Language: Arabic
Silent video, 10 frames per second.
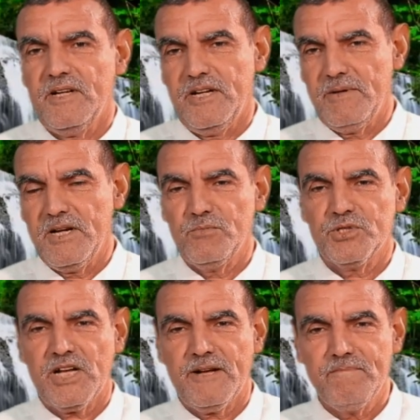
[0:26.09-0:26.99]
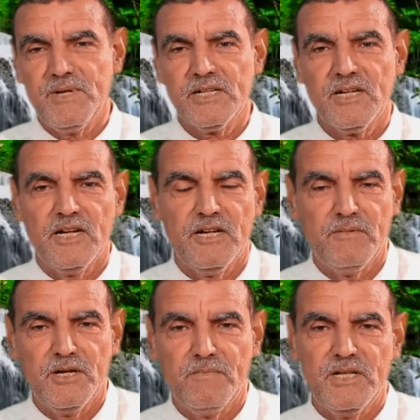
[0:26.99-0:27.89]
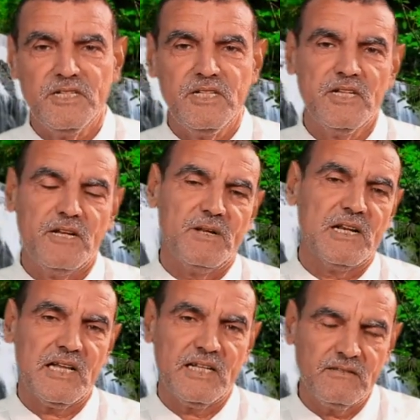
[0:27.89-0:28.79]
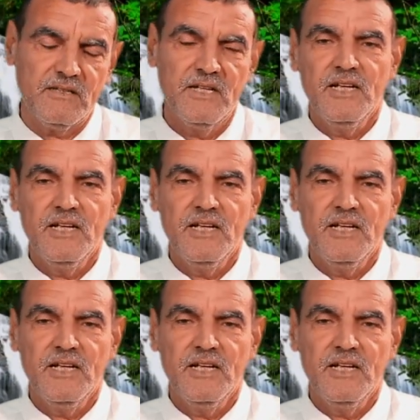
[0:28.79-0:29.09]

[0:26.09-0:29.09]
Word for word: اللبن المتخمر اللبن البلدي لبن الخض